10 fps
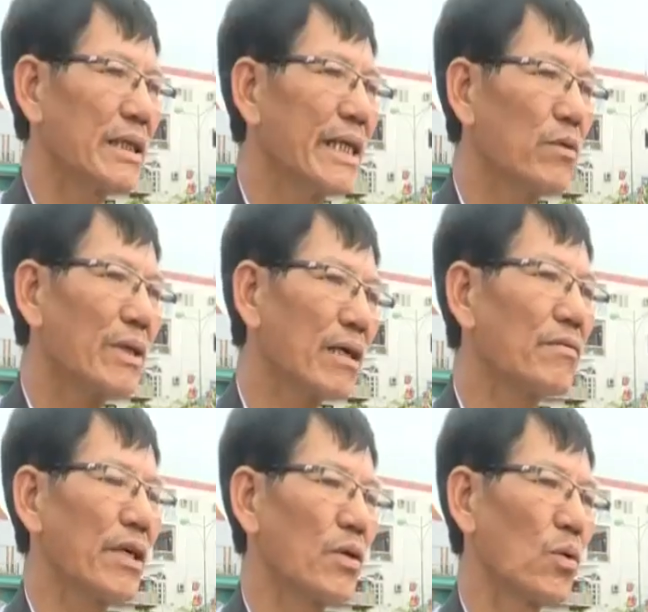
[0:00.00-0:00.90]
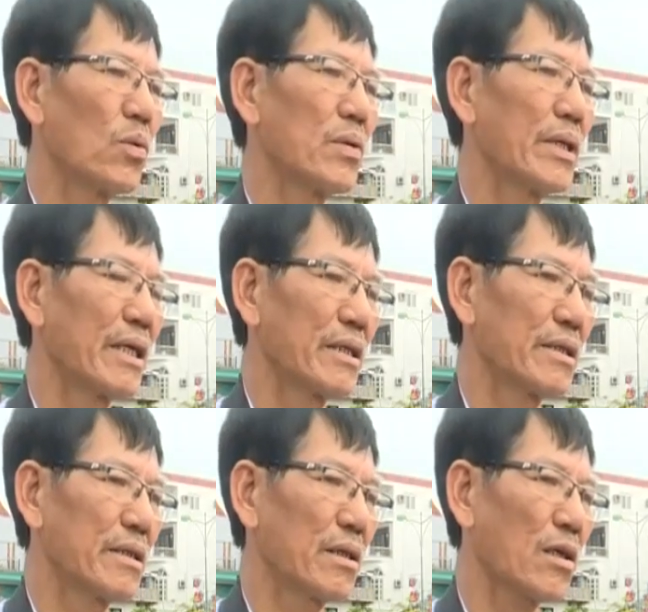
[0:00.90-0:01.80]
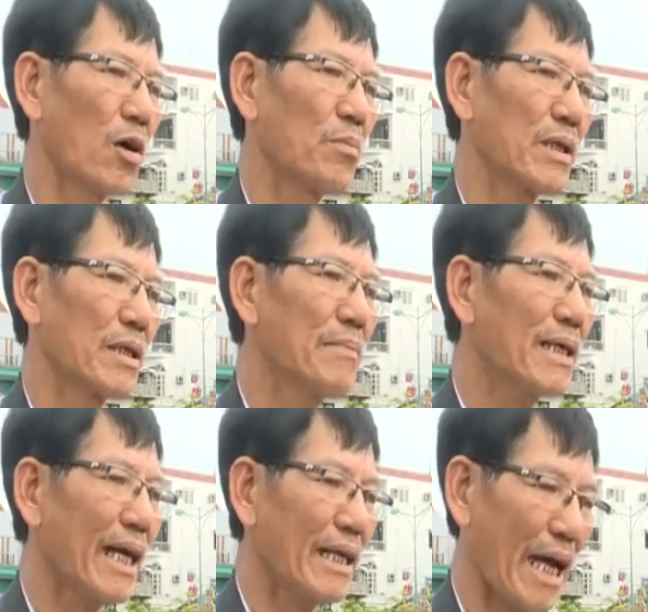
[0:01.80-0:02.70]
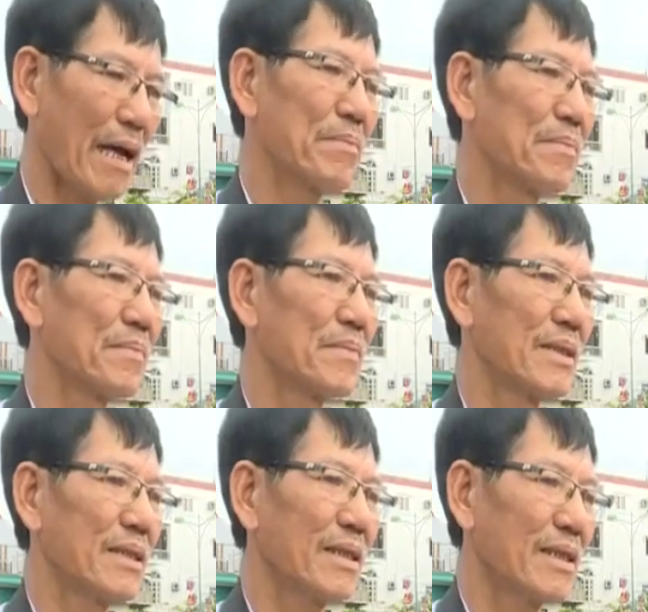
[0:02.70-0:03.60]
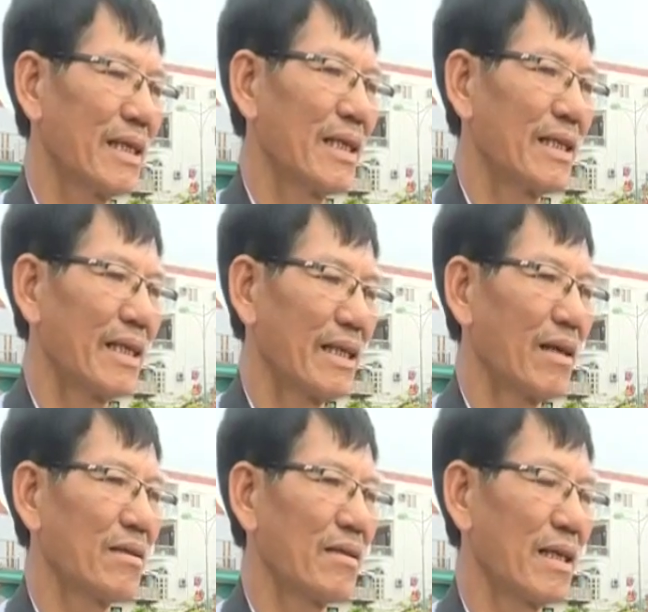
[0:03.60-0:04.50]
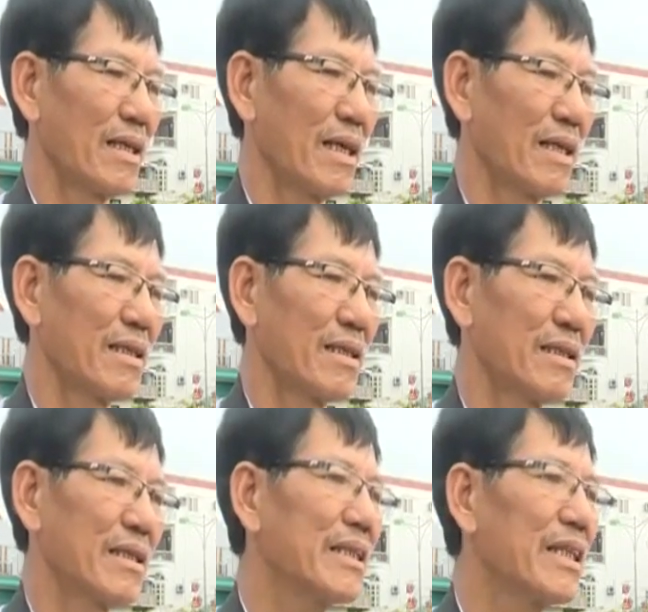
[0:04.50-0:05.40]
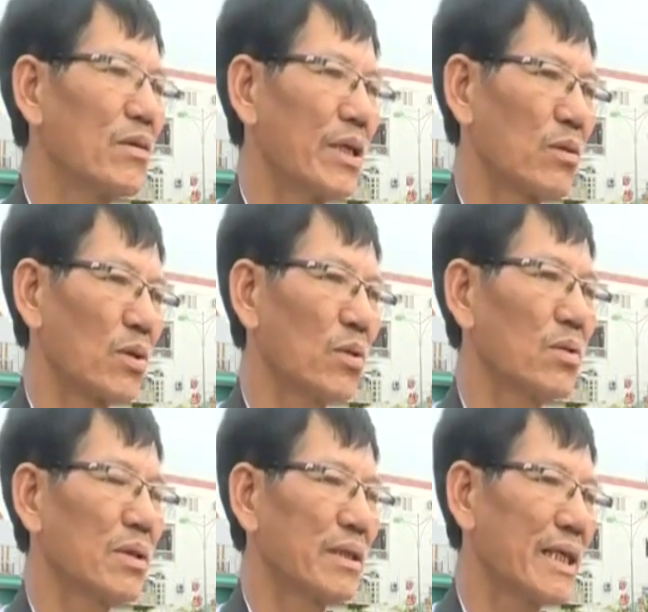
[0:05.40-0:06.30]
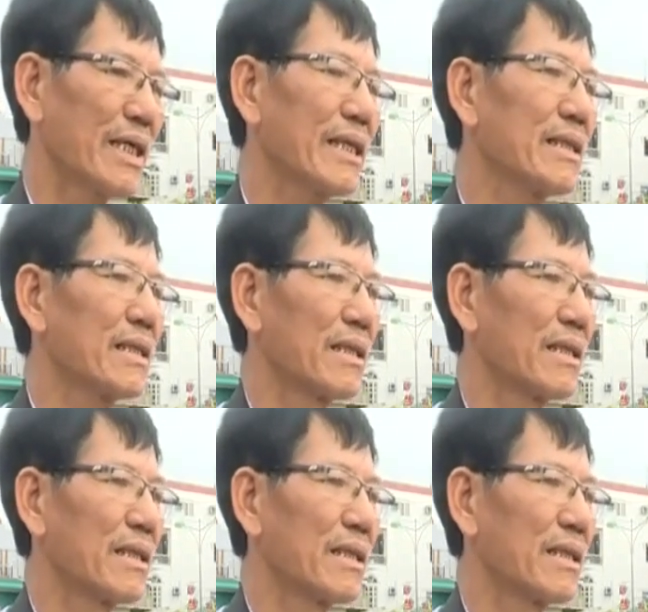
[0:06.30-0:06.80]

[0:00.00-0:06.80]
Cái điều cần và đủ để cho có một cái bức ảnh đẹp đấy, thì nó là, là, là rất nhiều yếu tố. Trước hết